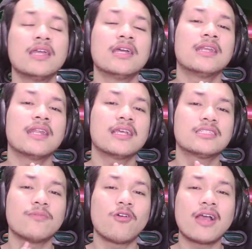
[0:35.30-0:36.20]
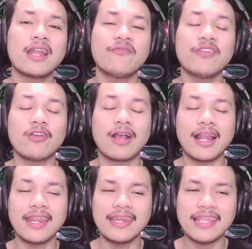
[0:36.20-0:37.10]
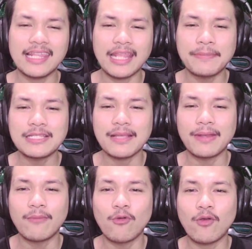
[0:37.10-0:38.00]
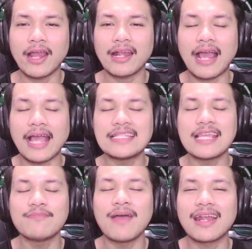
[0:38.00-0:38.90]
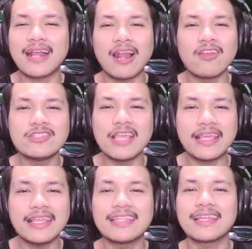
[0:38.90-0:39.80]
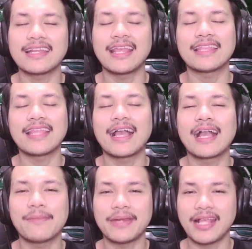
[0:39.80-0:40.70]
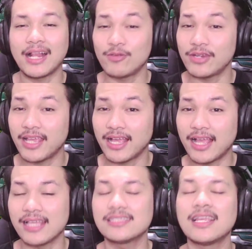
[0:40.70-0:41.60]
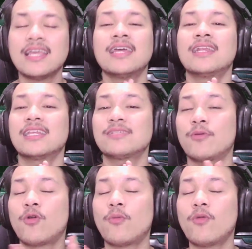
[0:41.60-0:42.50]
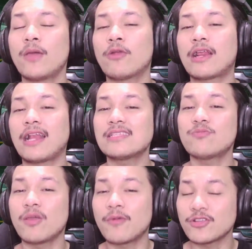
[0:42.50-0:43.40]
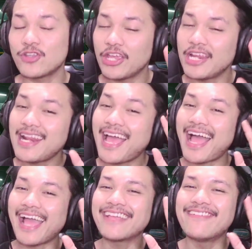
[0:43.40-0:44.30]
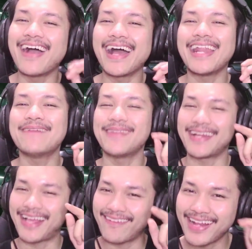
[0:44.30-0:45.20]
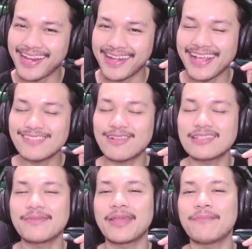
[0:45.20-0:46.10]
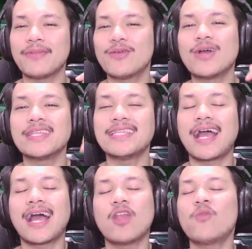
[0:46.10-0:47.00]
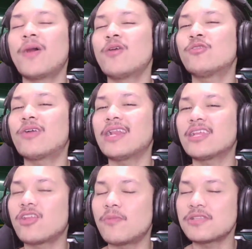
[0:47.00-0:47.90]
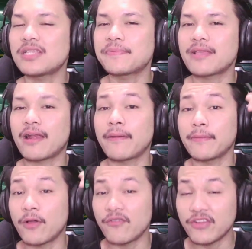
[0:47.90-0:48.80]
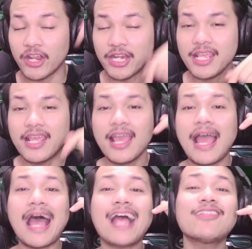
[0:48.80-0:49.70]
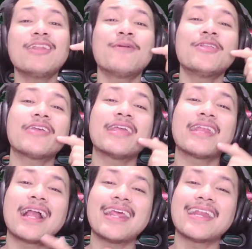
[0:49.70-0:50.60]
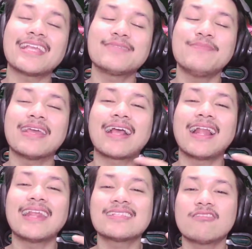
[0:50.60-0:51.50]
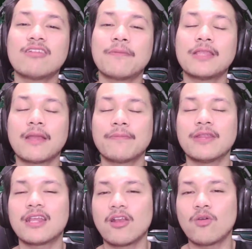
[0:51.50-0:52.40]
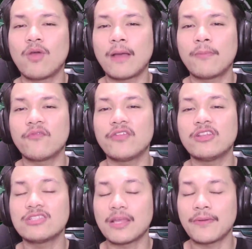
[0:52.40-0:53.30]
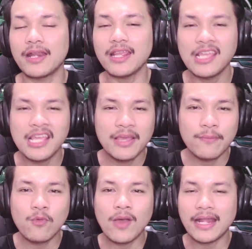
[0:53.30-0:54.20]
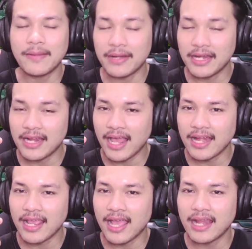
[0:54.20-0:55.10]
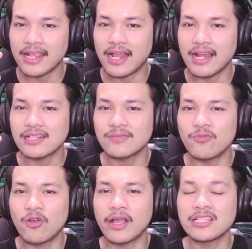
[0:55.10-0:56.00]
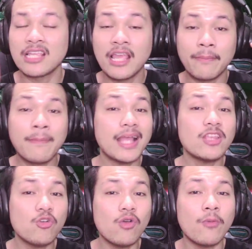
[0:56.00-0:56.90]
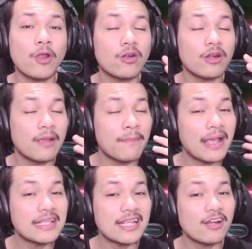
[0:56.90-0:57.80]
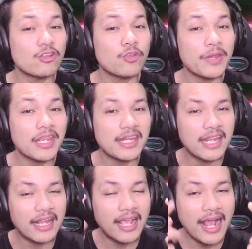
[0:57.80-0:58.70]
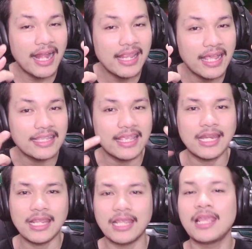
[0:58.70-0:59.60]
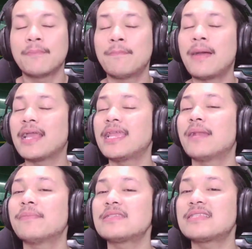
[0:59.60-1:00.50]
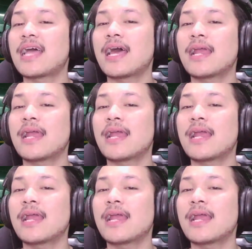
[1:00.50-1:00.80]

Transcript: Nah, semoga di video kali ini kita bisa menemukan keajaiban kalau Jackie ternyata nggak meninggal dunia, guys. Nah sebelum gue mulai buat kalian semua yang baru join Hai gue Adam dan kalau kalian guys suka sama gameplay gue Jangan lupa untuk klik tombol subscribe di bawah video ini Atau di pojok kiri kalian guys Biar kalian selalu dapetin update kalau gue upload video setiap hari Buat nemenin hari-hari kalian semua guys Bantu gue buat ngembangin channel youtube ini Dan kalian jadi bagian besar